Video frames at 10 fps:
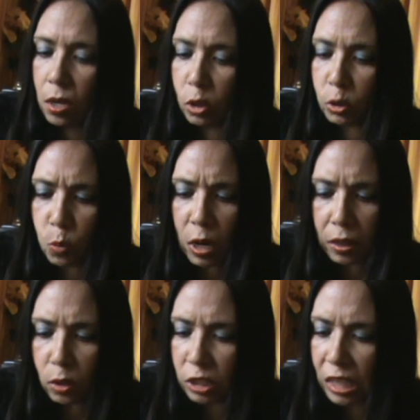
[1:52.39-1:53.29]
Los
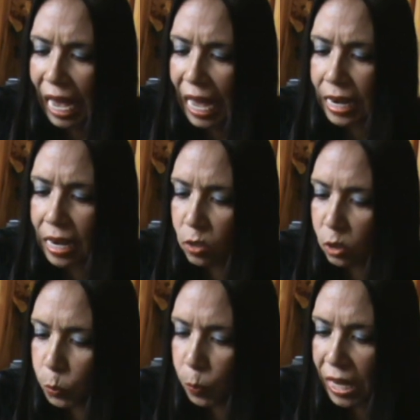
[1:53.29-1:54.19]
muertos cargan
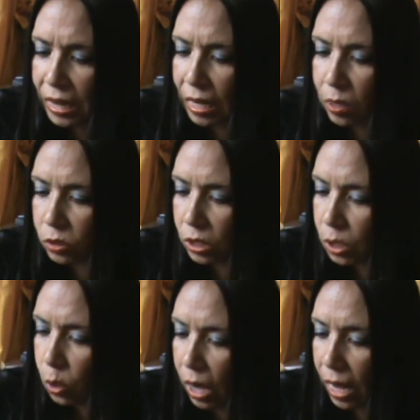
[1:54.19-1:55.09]
los pétalos
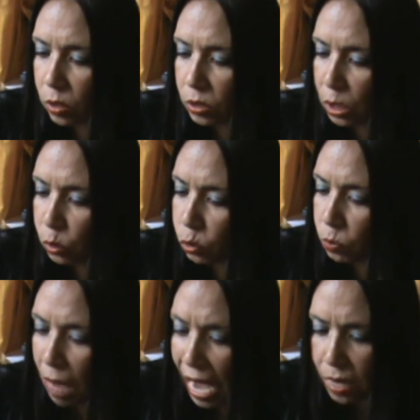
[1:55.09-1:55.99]
dislocados de
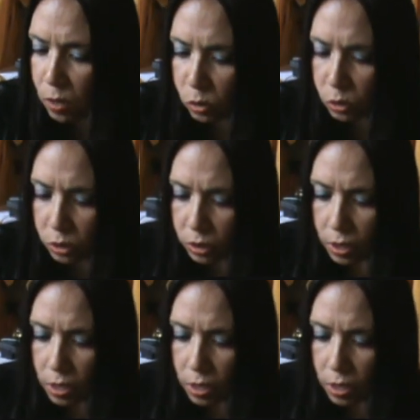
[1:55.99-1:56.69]
sus manos,